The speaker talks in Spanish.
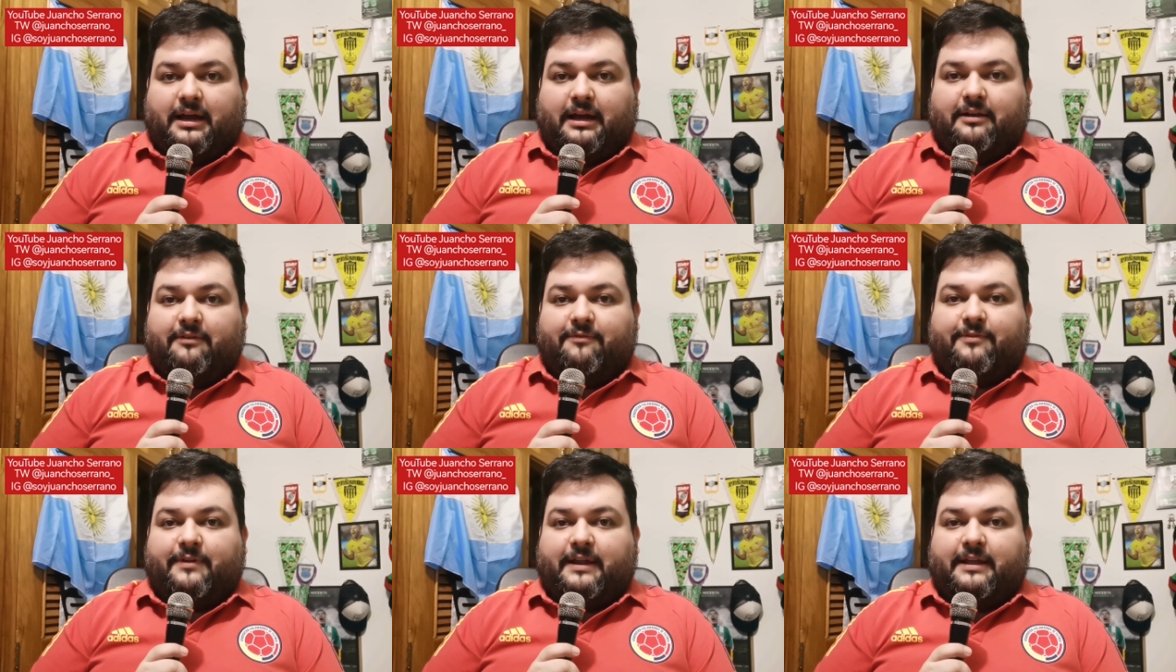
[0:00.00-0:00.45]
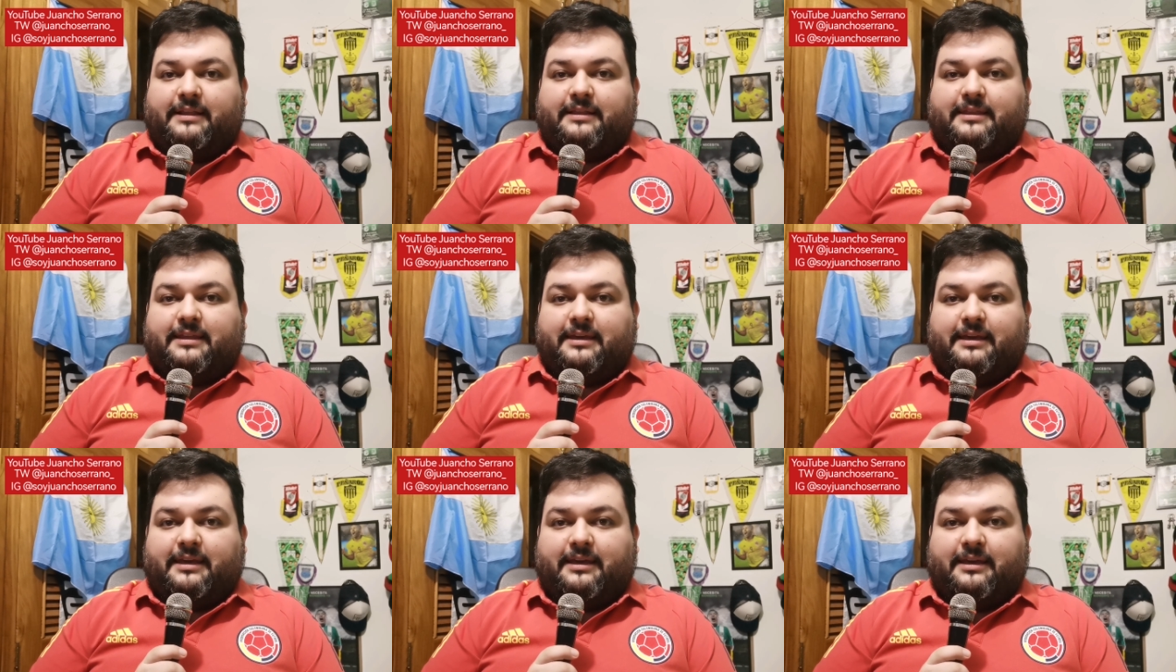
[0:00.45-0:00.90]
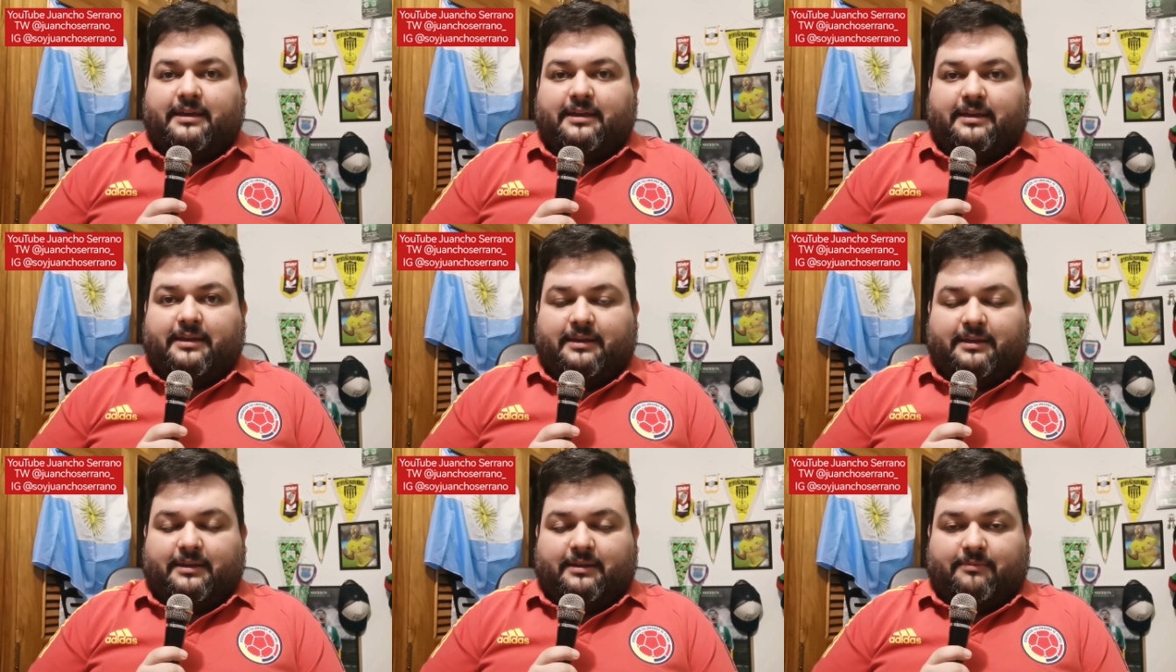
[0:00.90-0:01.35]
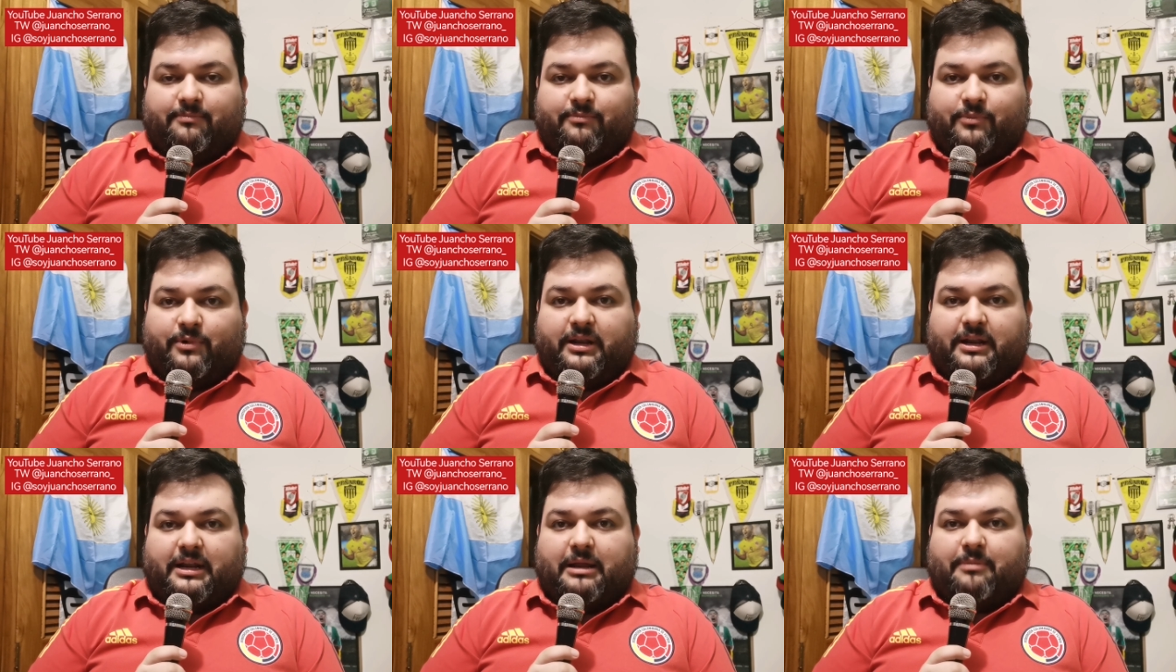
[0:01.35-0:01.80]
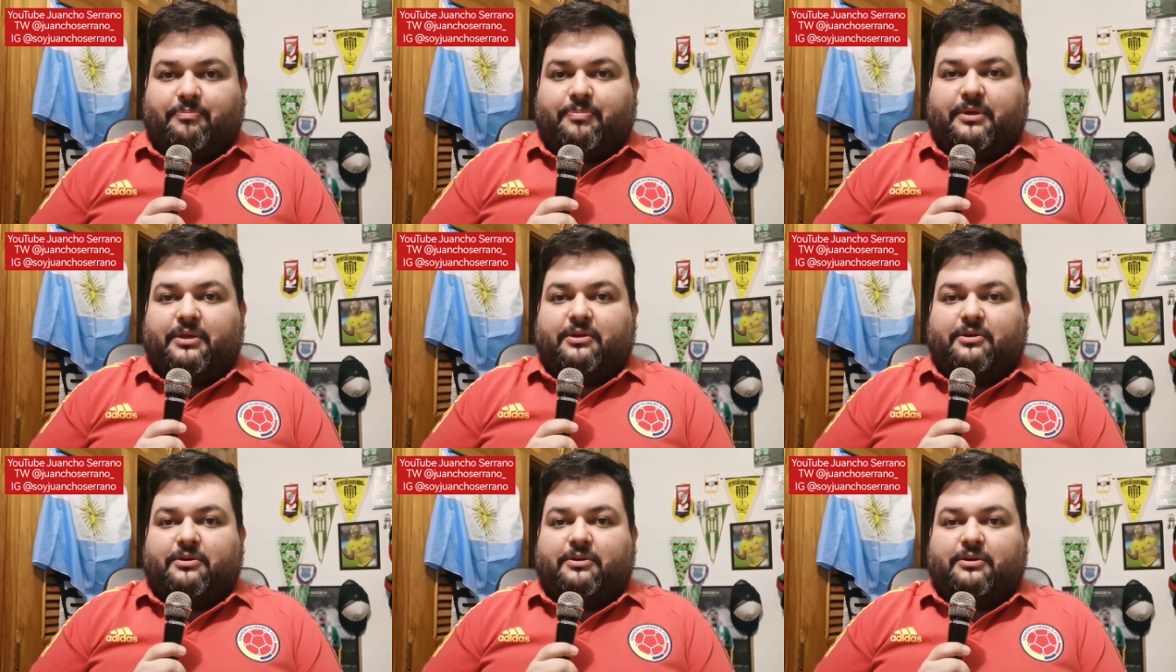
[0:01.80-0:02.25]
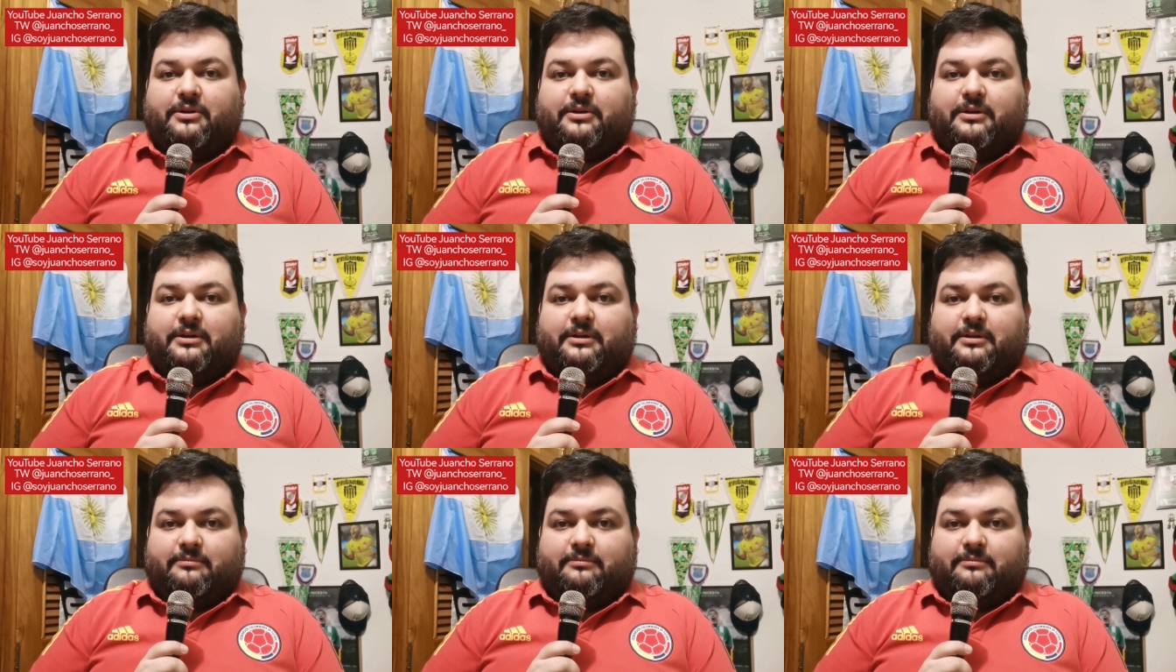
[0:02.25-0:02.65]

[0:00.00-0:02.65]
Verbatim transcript: al frente muy rápido,